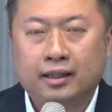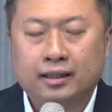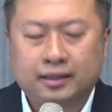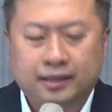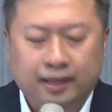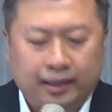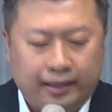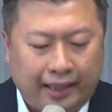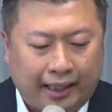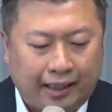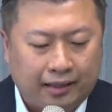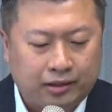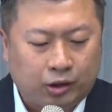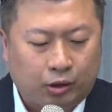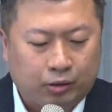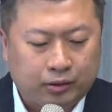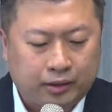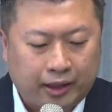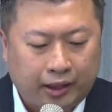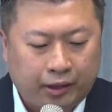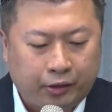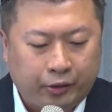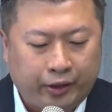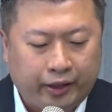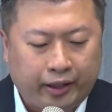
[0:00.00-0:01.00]
这两手
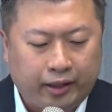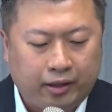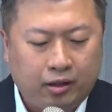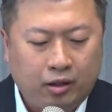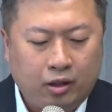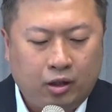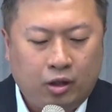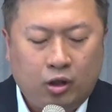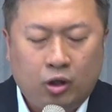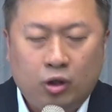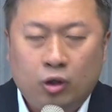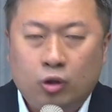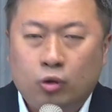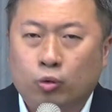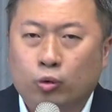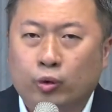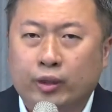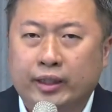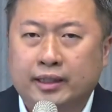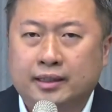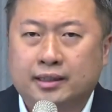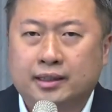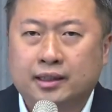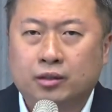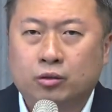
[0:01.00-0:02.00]
策略
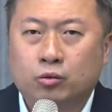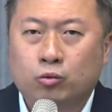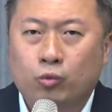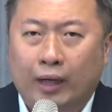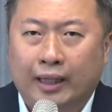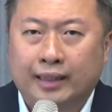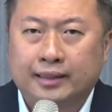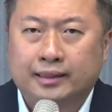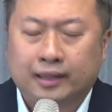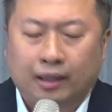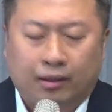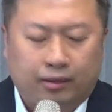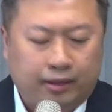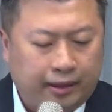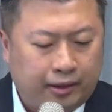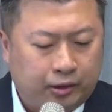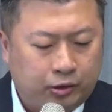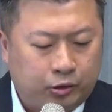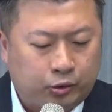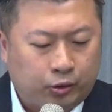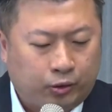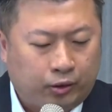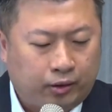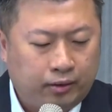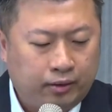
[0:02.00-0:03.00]
无疑是外交勒
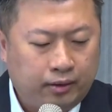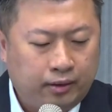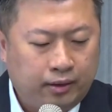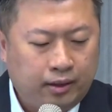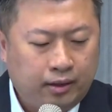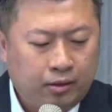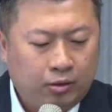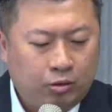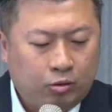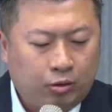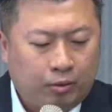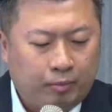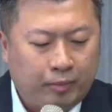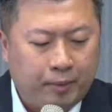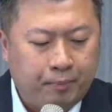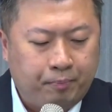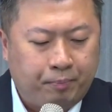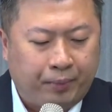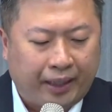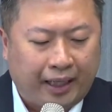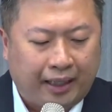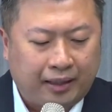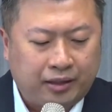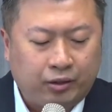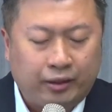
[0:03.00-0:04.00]
索。我们
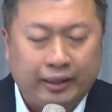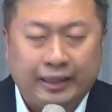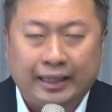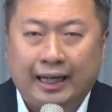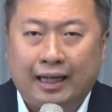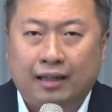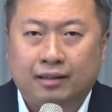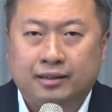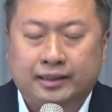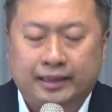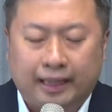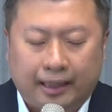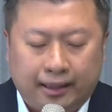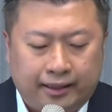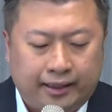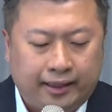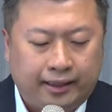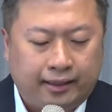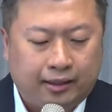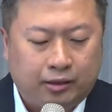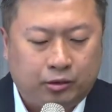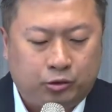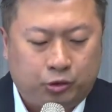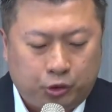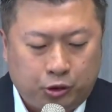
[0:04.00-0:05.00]
本来就应该要坚
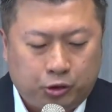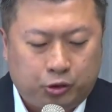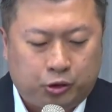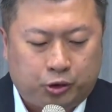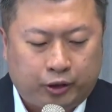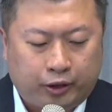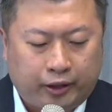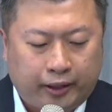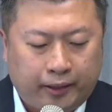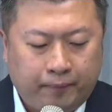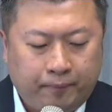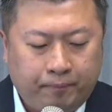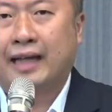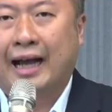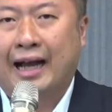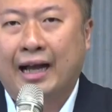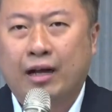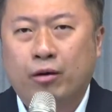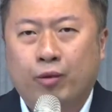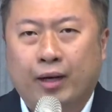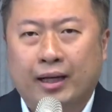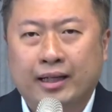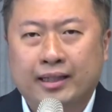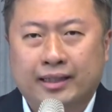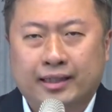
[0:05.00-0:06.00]
定的拒绝。
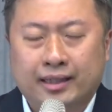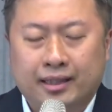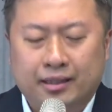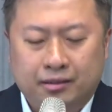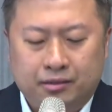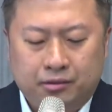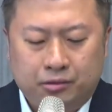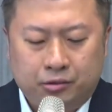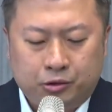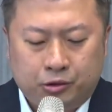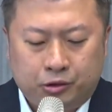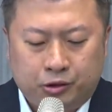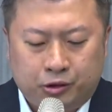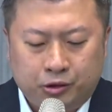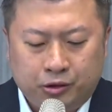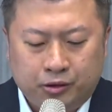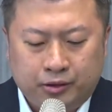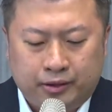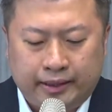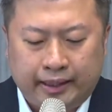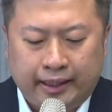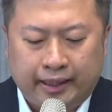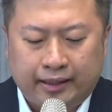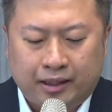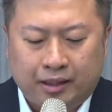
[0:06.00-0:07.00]
台湾跟世
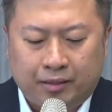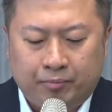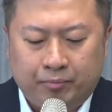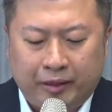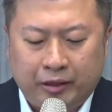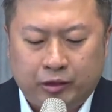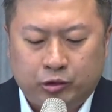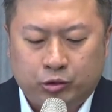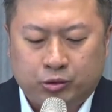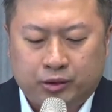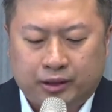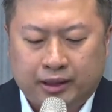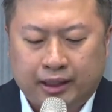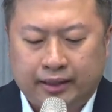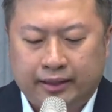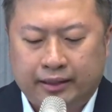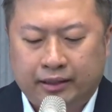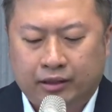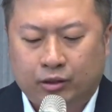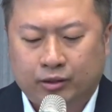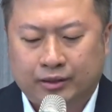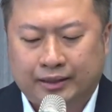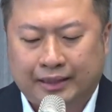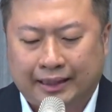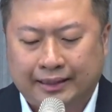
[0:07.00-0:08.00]
界的民主阵
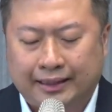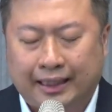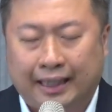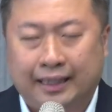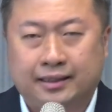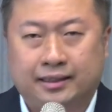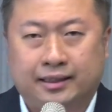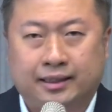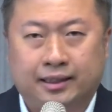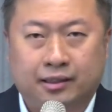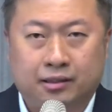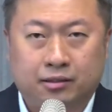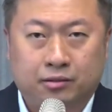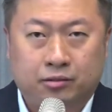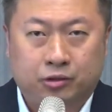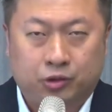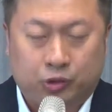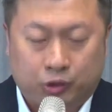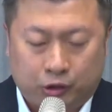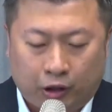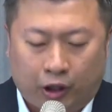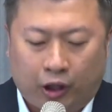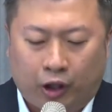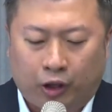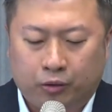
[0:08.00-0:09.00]
营都站在一起的
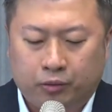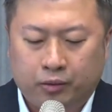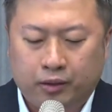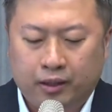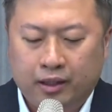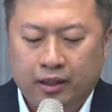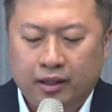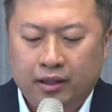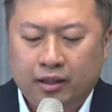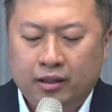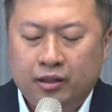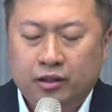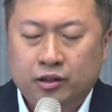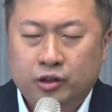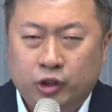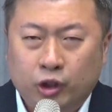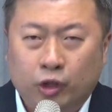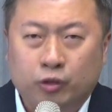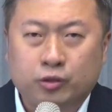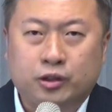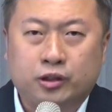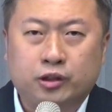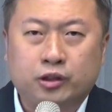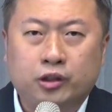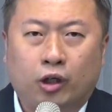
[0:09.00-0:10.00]
时候，
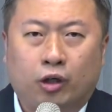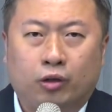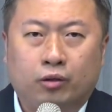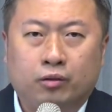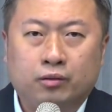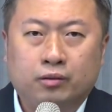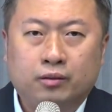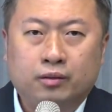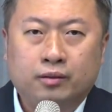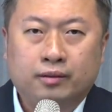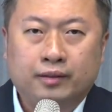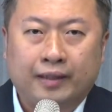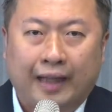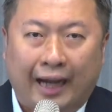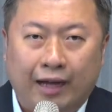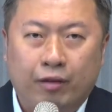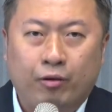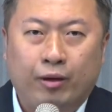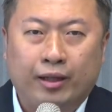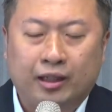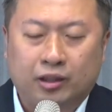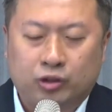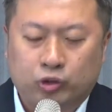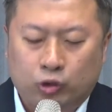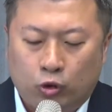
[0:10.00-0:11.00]
就只有台
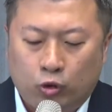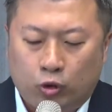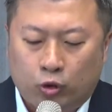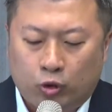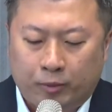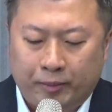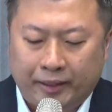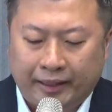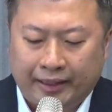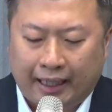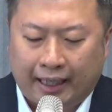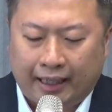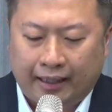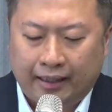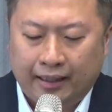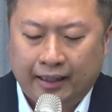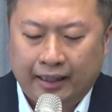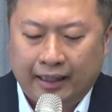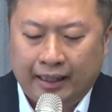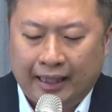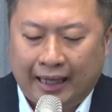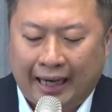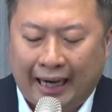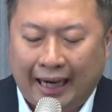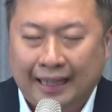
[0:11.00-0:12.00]
湾的中国国民党。
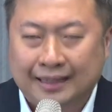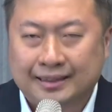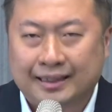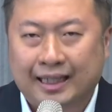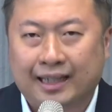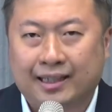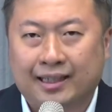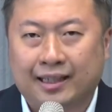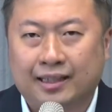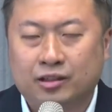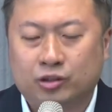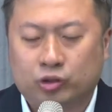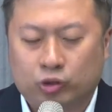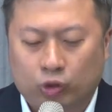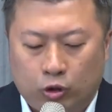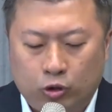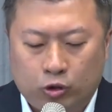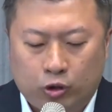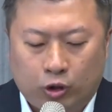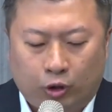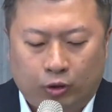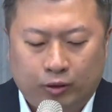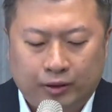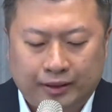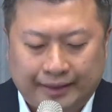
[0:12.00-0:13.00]
还在跟
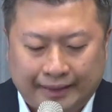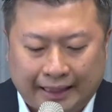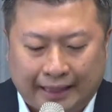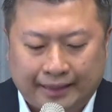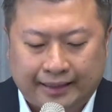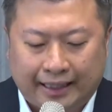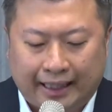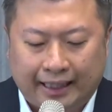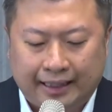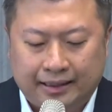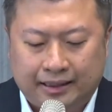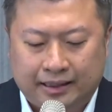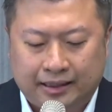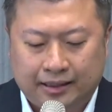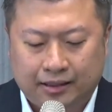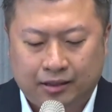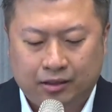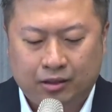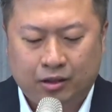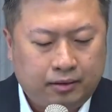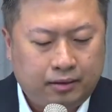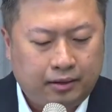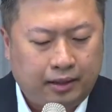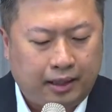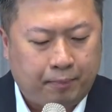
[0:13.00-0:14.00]
中共站在一
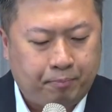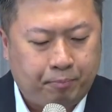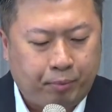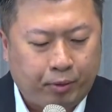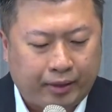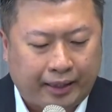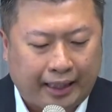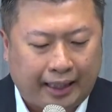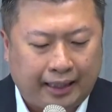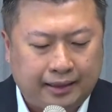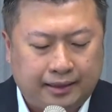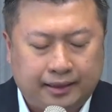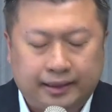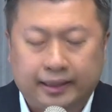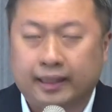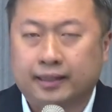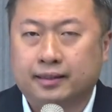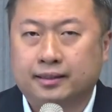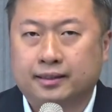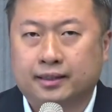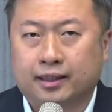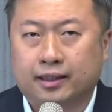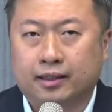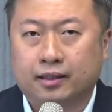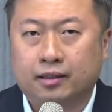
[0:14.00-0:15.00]
起，那不敢
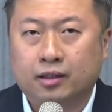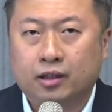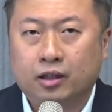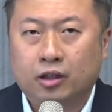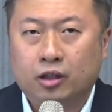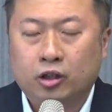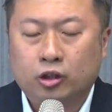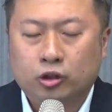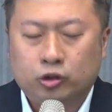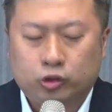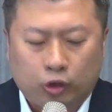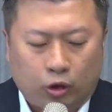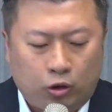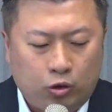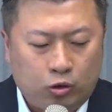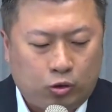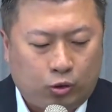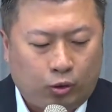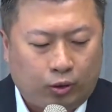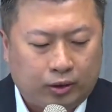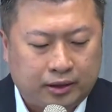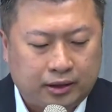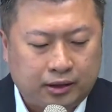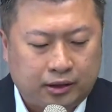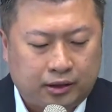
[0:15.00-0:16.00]
谴责中
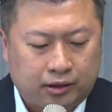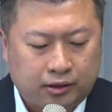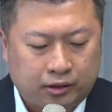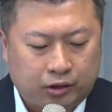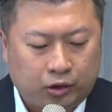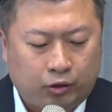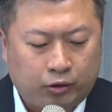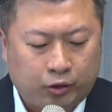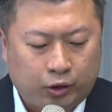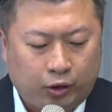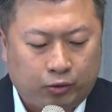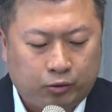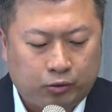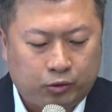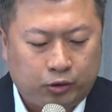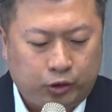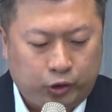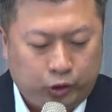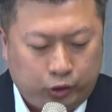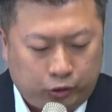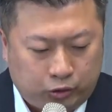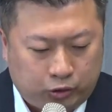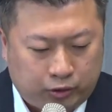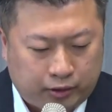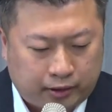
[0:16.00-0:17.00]
国是始终庸、
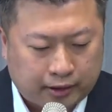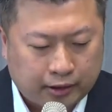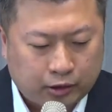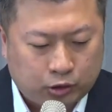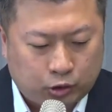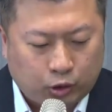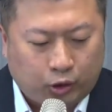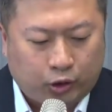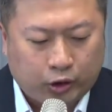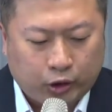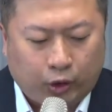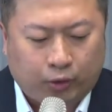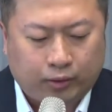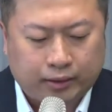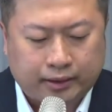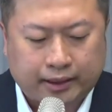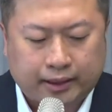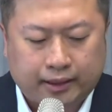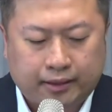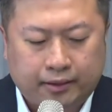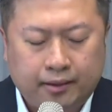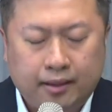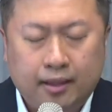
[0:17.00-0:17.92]
始作俑者。